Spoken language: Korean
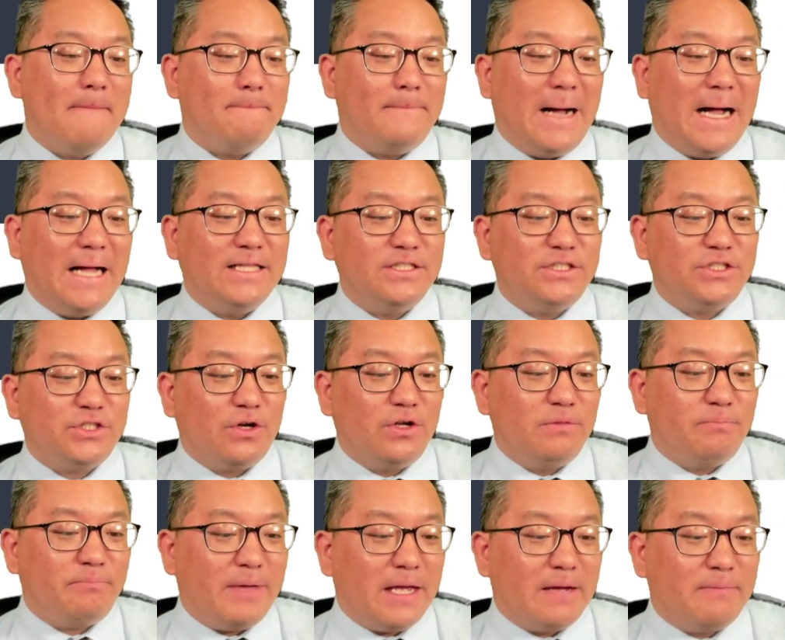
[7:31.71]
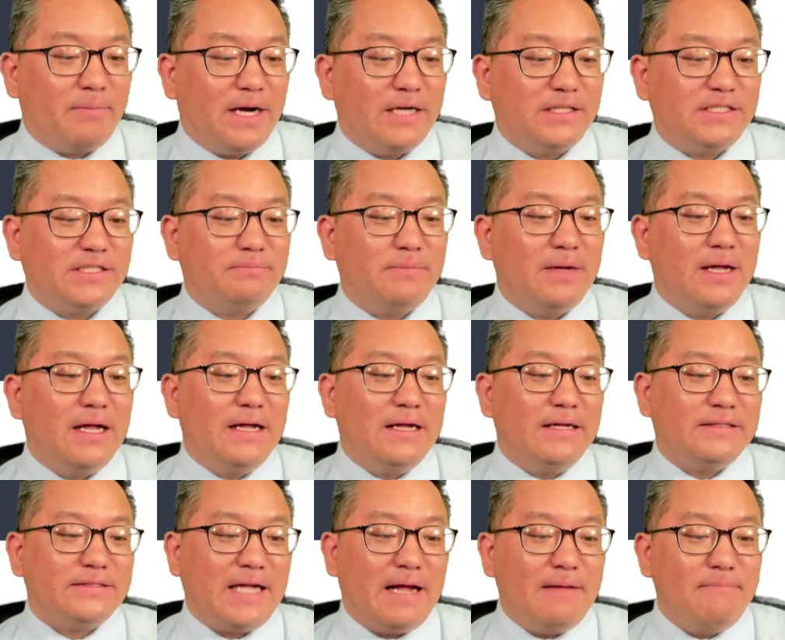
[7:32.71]

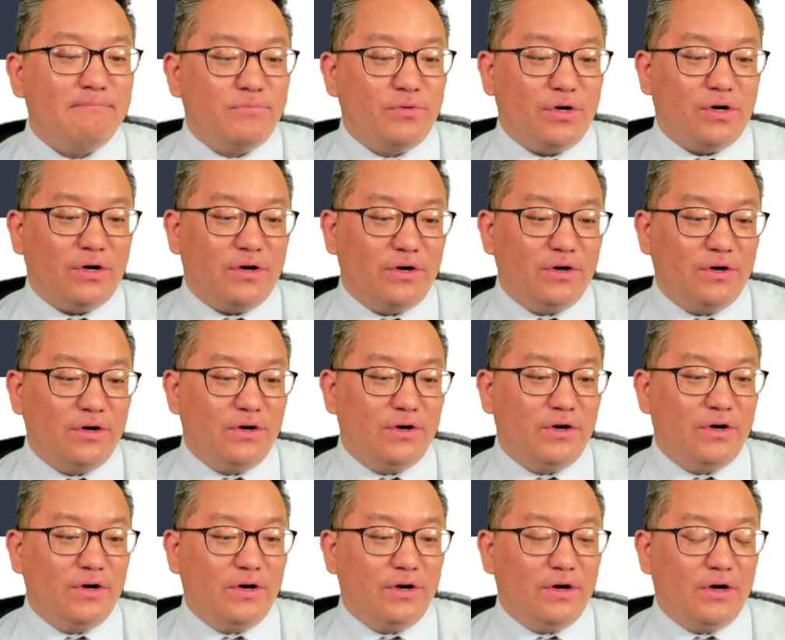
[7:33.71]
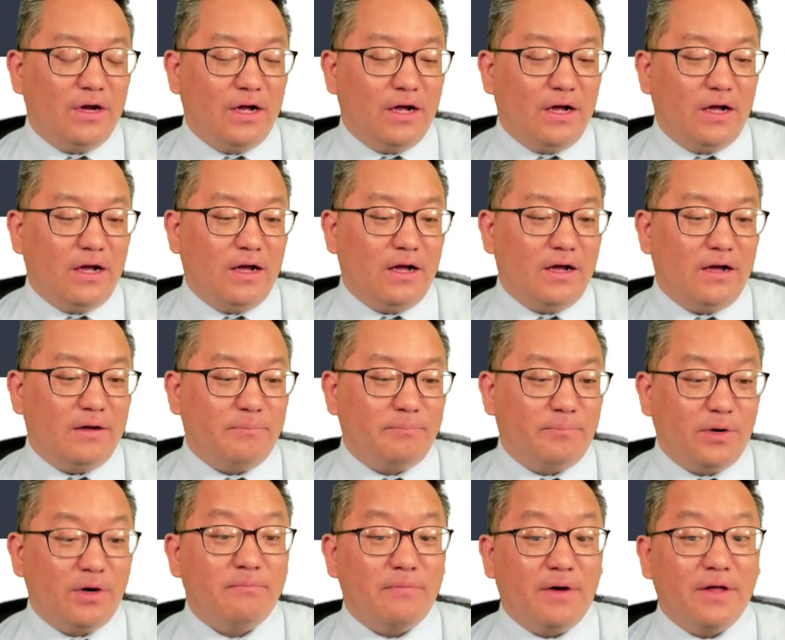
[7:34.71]
11,183불 아,
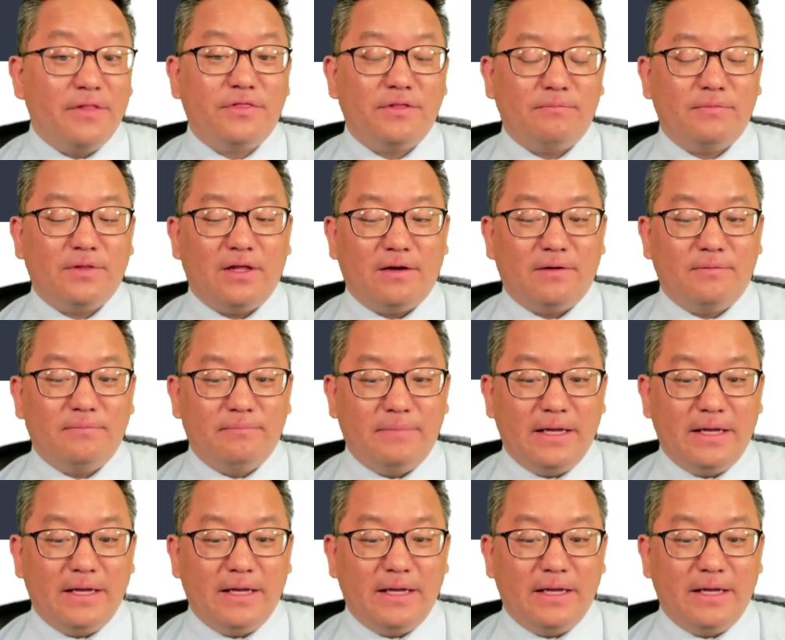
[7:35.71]
per month입니다.